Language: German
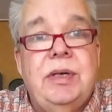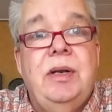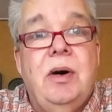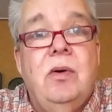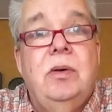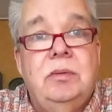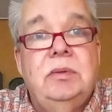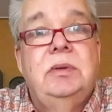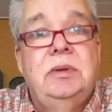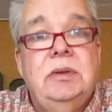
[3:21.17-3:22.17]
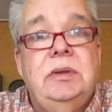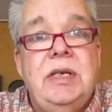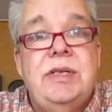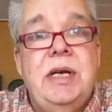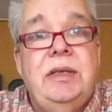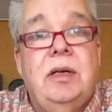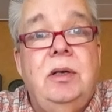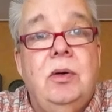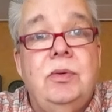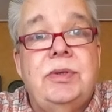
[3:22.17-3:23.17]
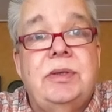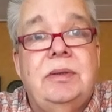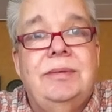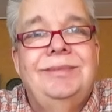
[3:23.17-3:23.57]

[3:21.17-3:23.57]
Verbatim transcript: genau, jetzt geht das los.